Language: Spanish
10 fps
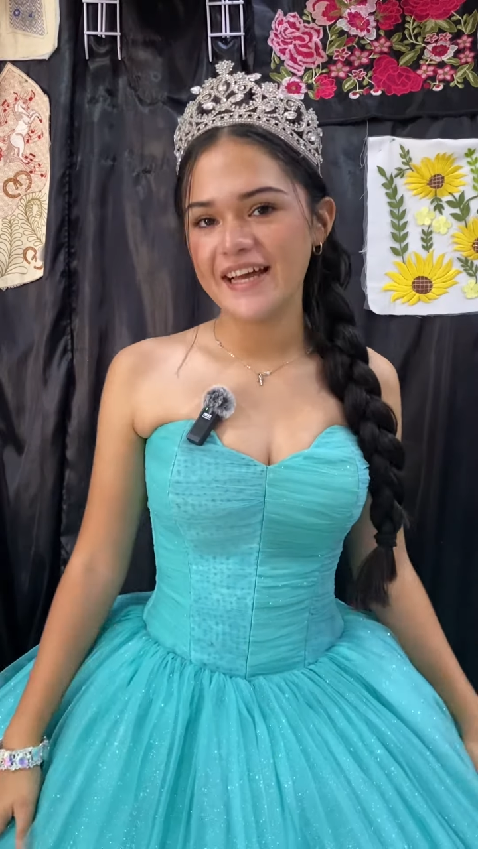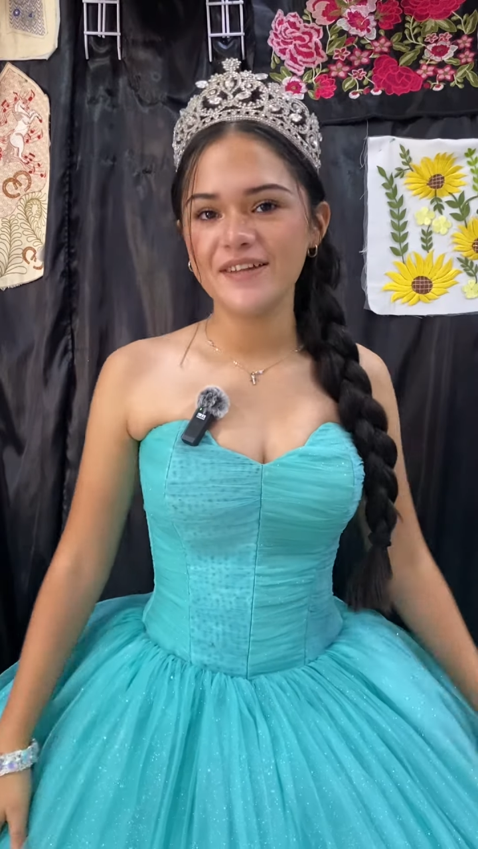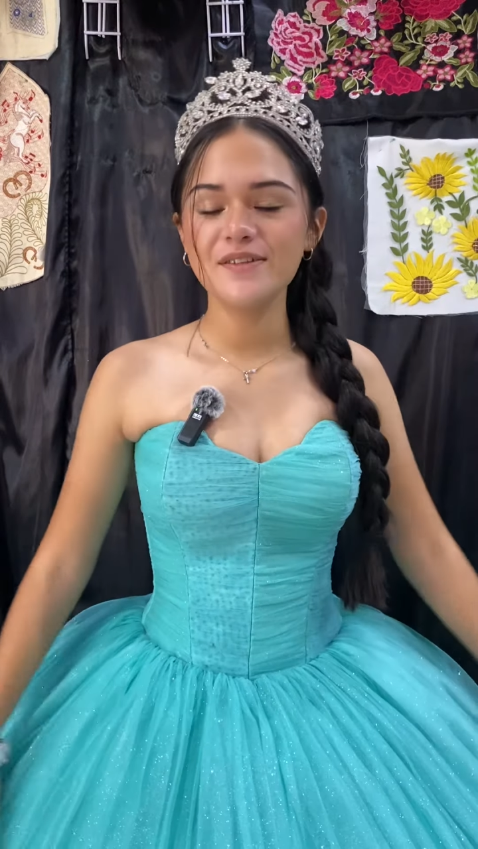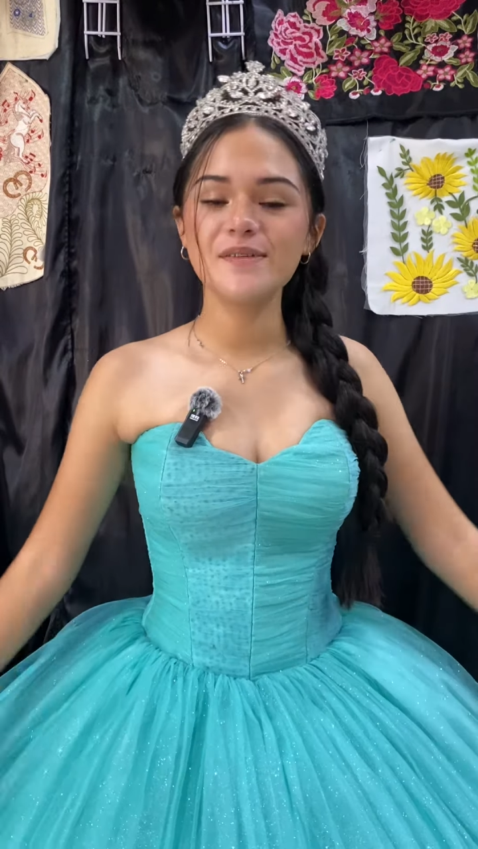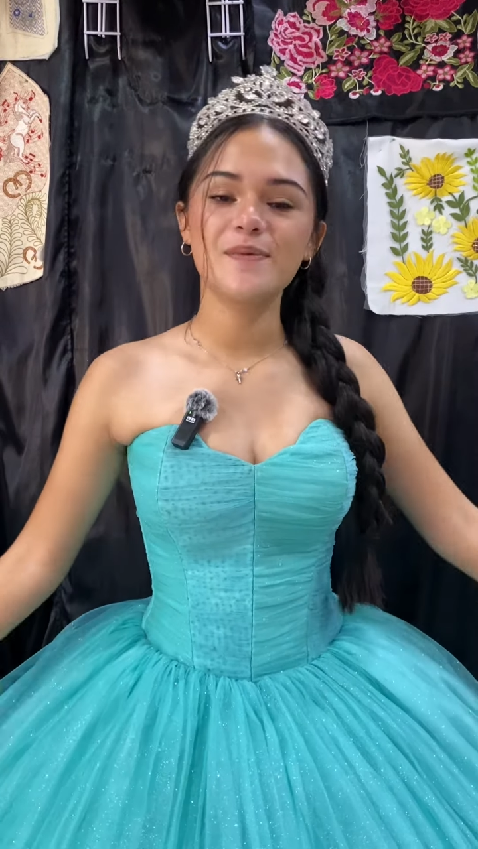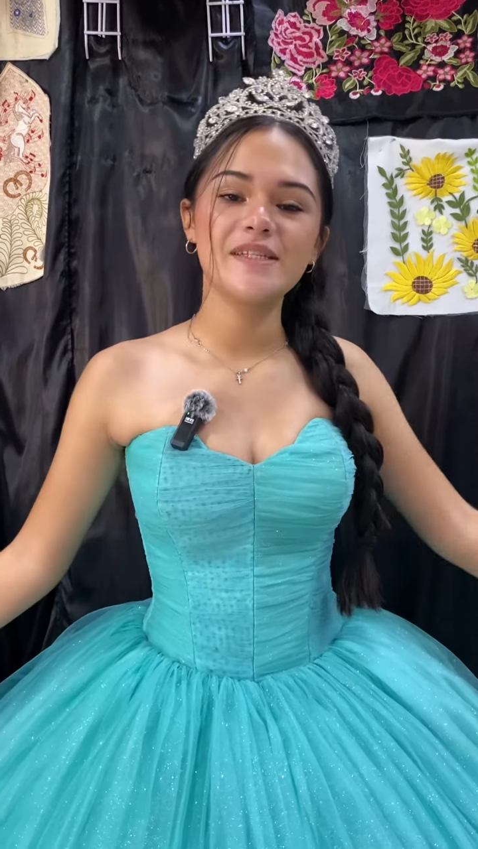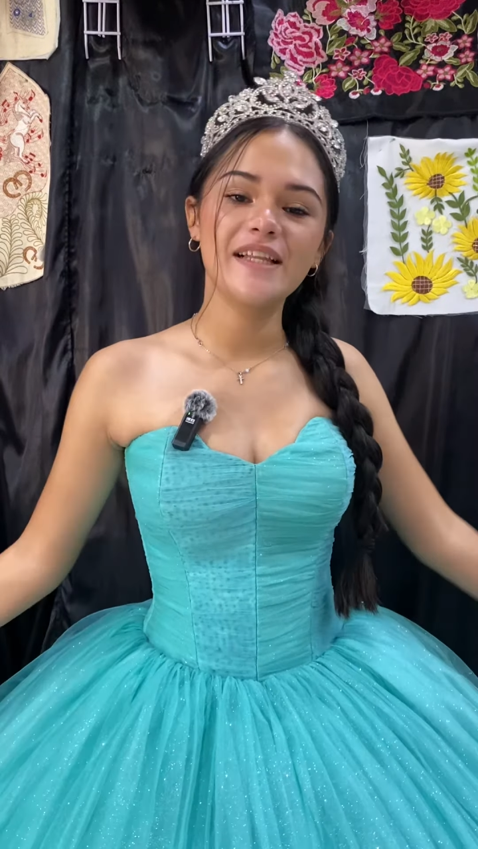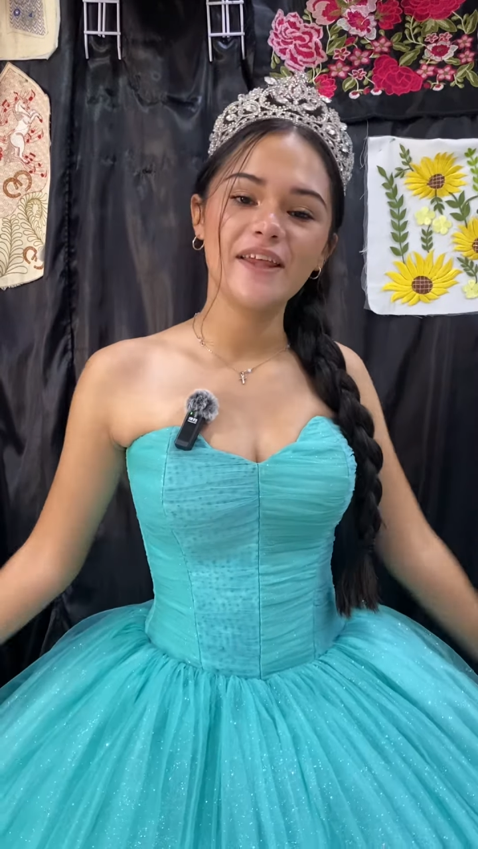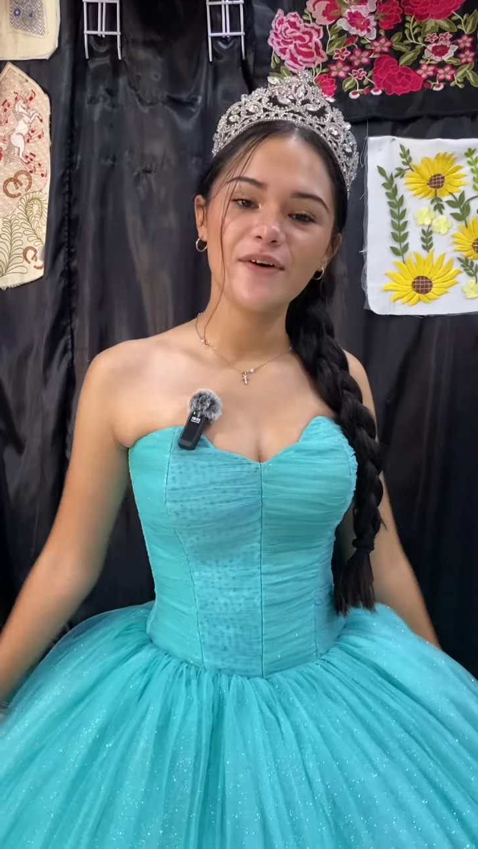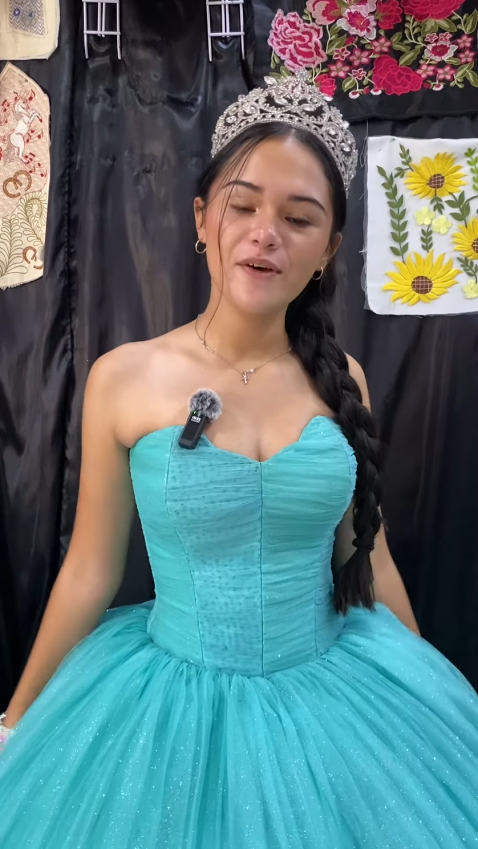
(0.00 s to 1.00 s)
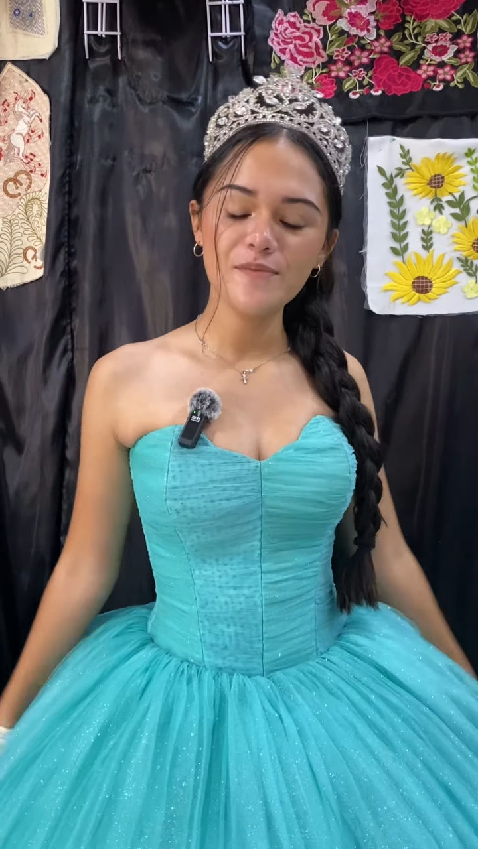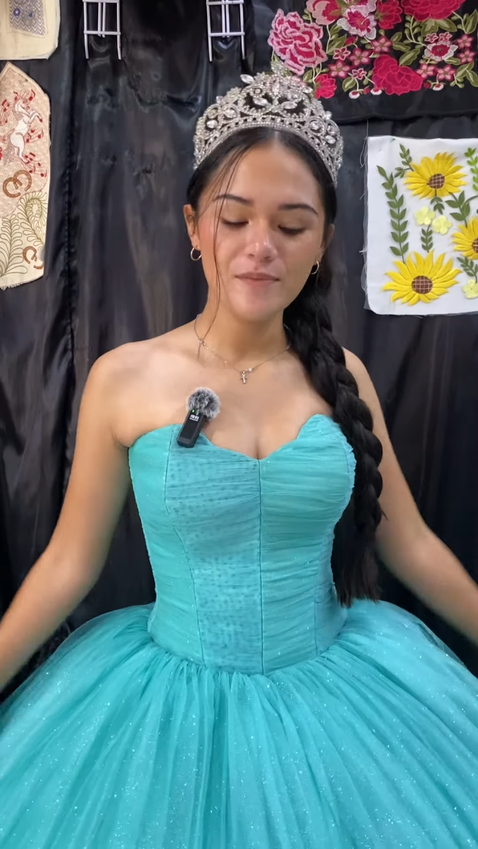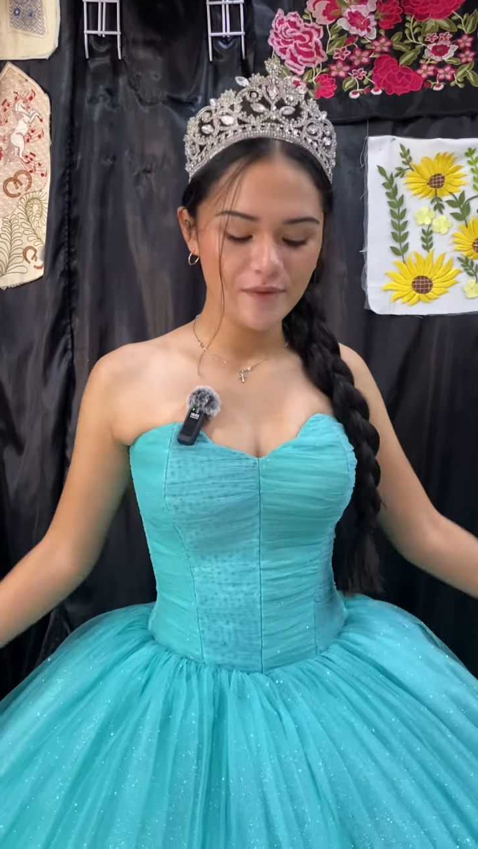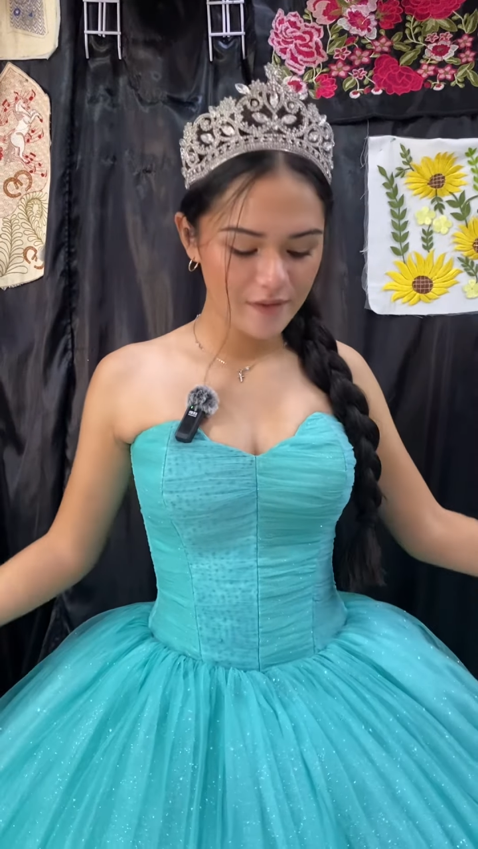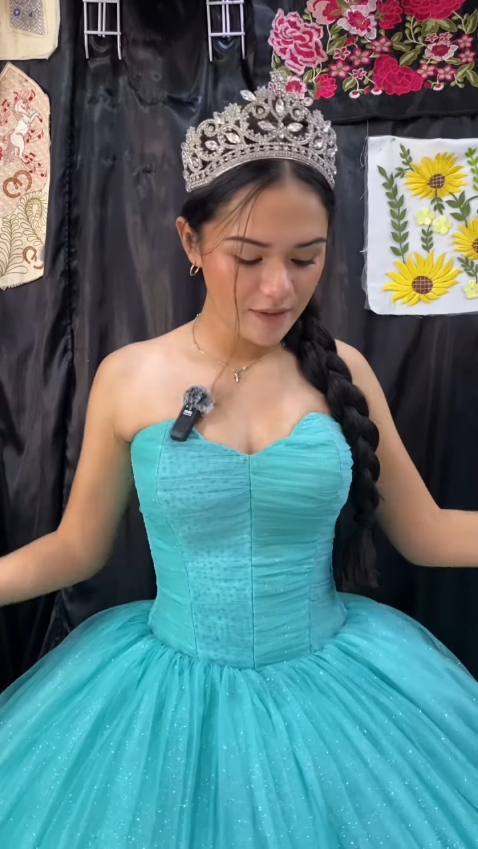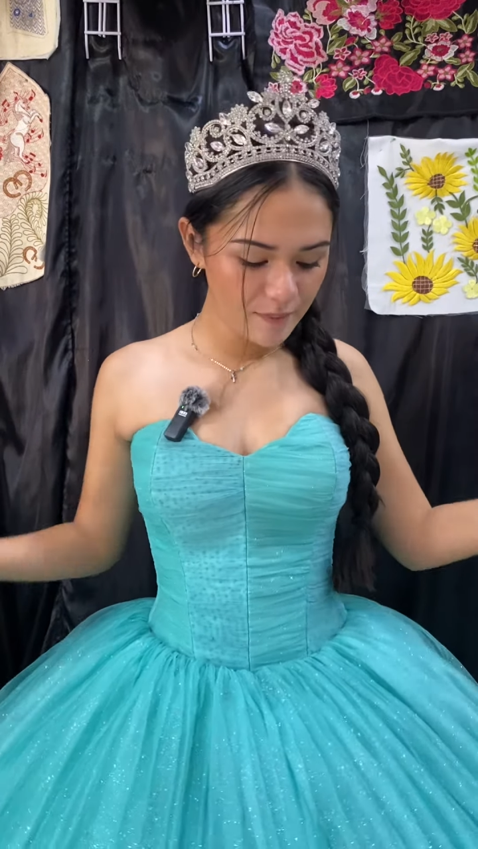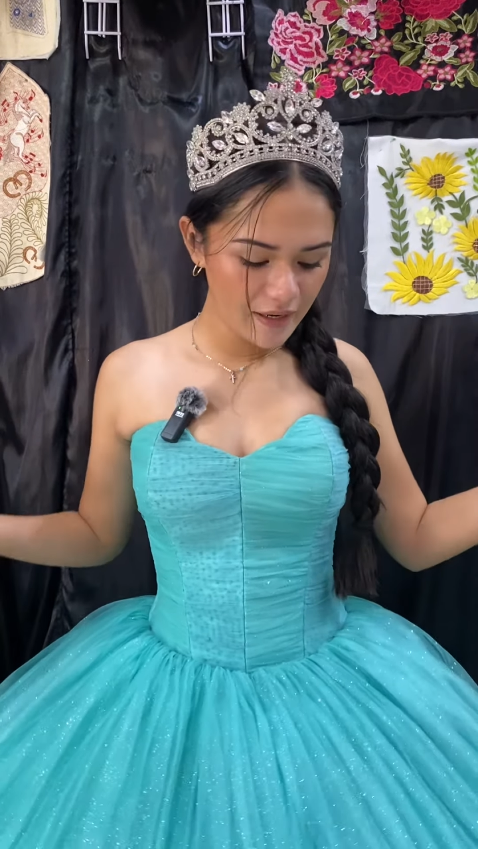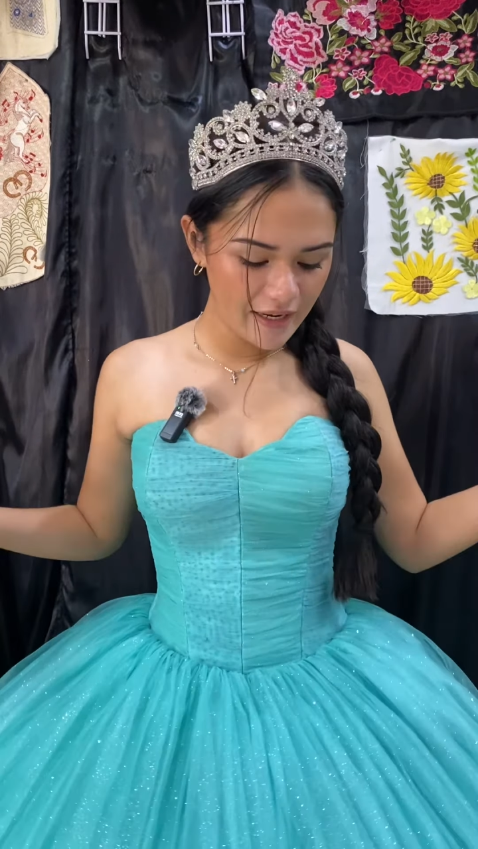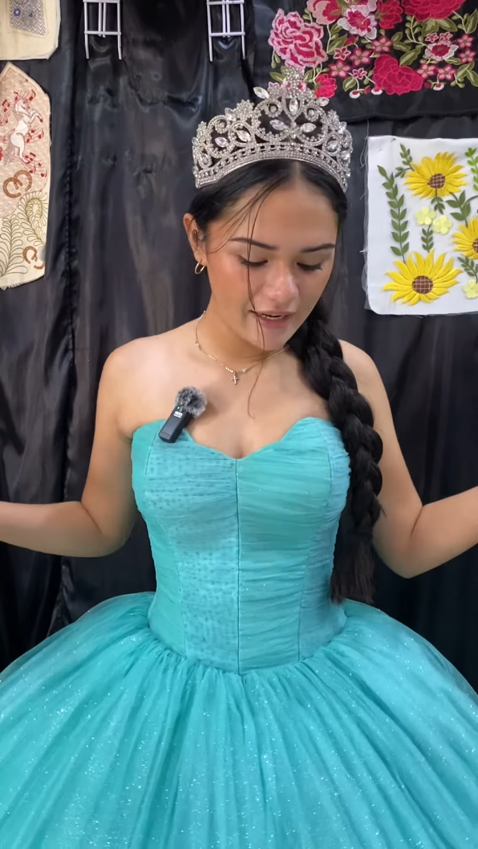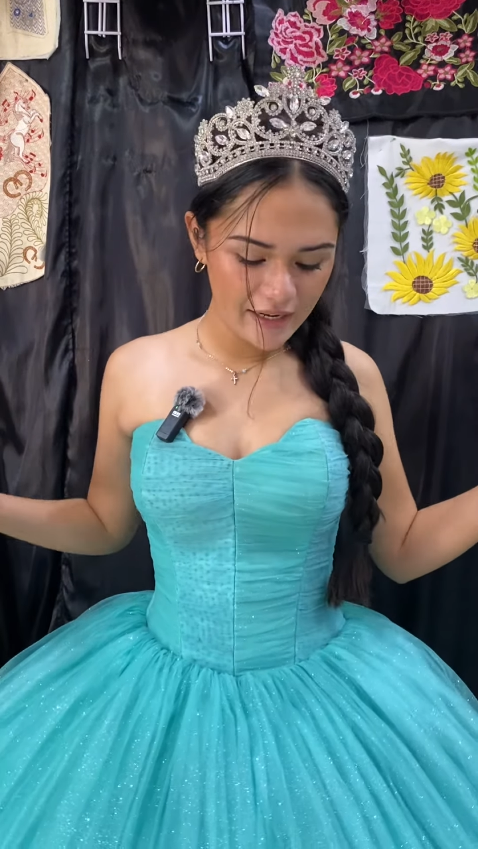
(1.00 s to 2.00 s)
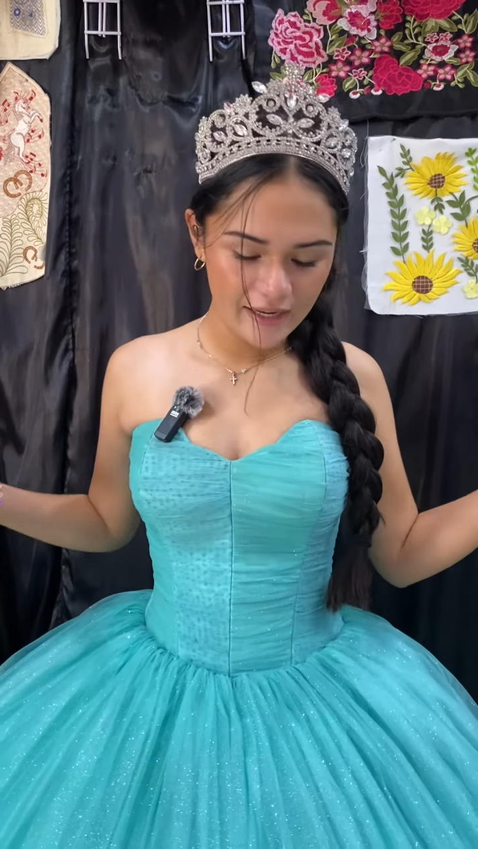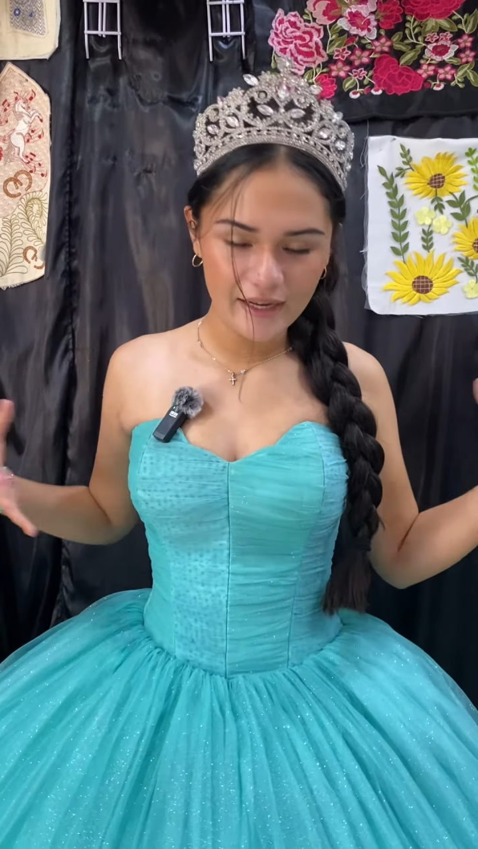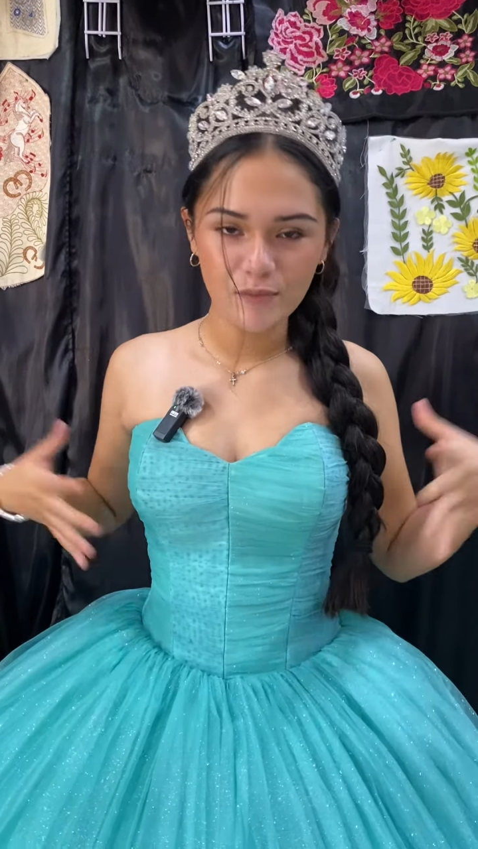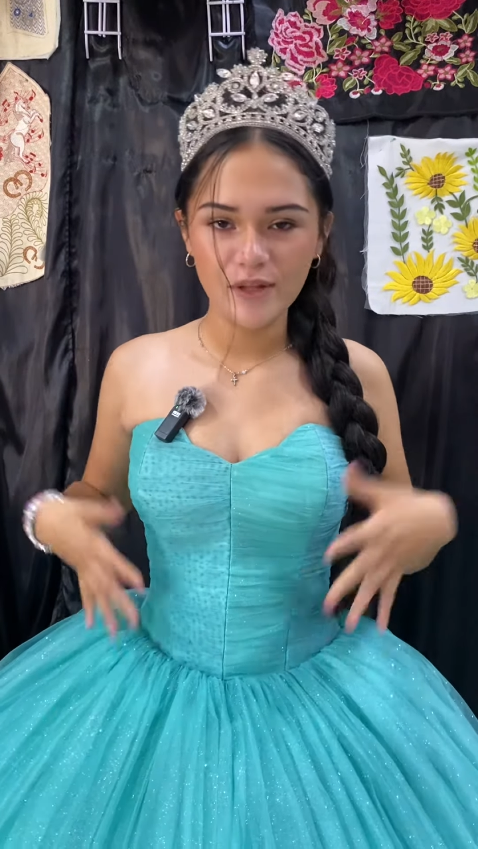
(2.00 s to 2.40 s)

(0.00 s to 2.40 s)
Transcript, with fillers: años y pues el día de hoy me vine a,